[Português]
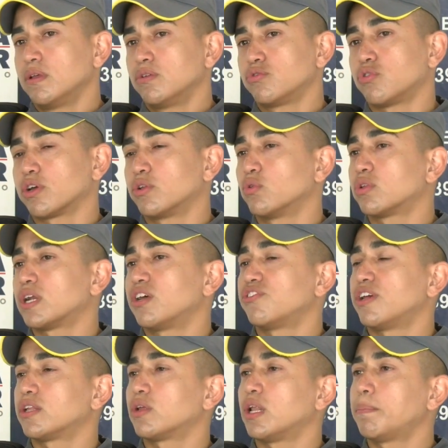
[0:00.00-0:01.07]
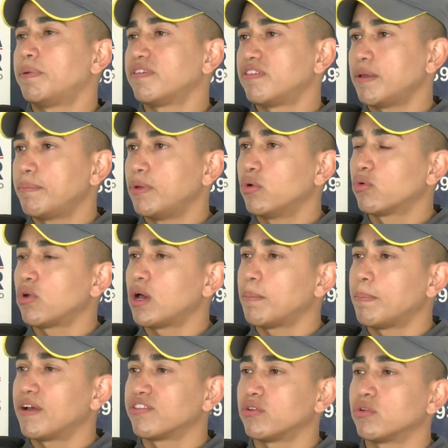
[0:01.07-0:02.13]
Só que no trajeto ela percebeu que o
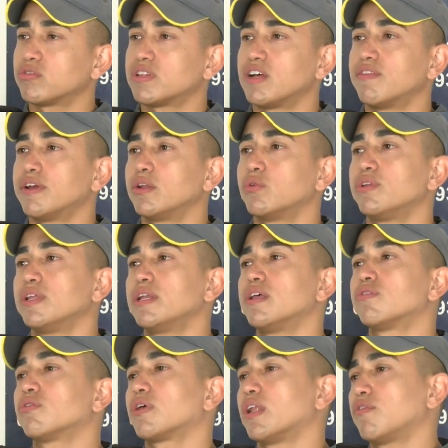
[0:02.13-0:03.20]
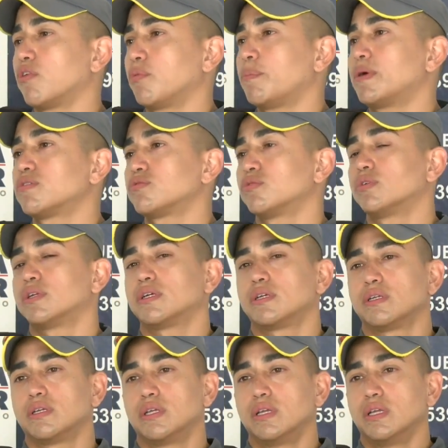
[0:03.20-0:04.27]
rapaz já não estava indo no endereço que ela foi, passou, né?
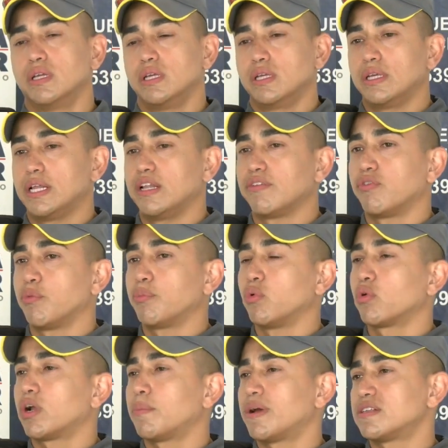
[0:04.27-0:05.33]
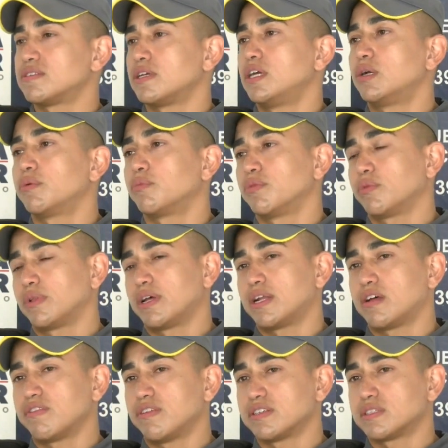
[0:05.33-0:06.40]
Ele foi para um lugar mais ermo, um lugar
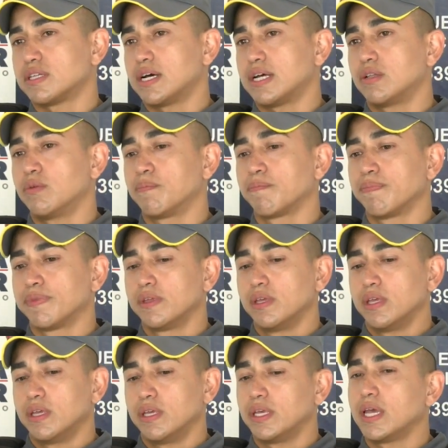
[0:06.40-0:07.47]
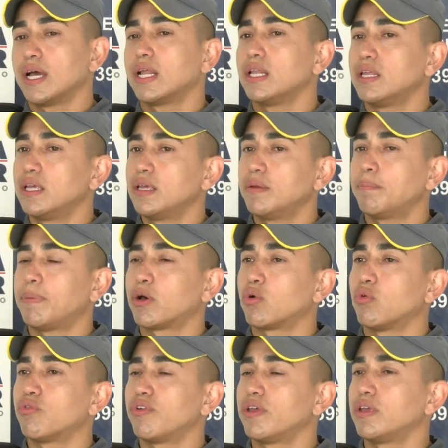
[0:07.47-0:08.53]
afastado. E ali parou
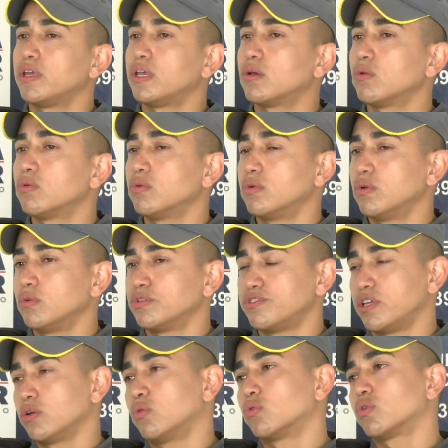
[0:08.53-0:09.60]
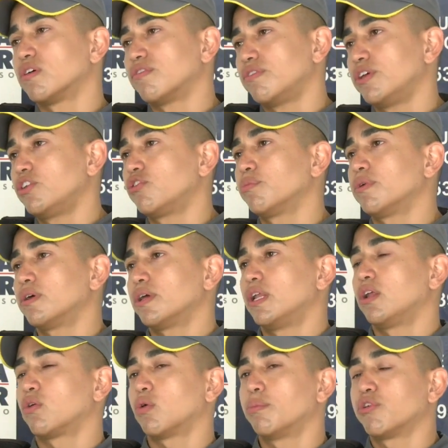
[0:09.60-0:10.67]
o veículo, segundo a vítima,
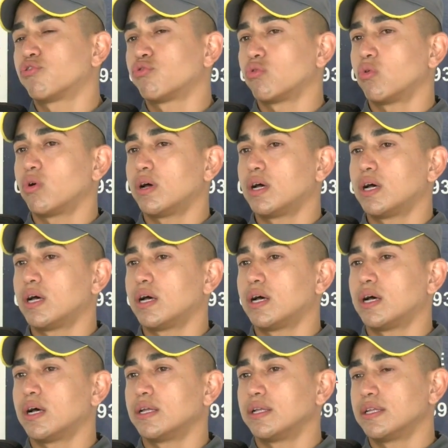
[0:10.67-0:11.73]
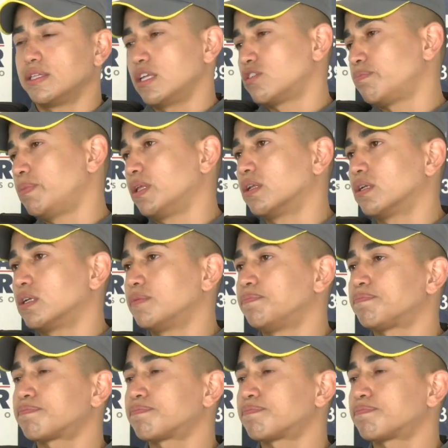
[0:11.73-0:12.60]
ele começou a despila, né?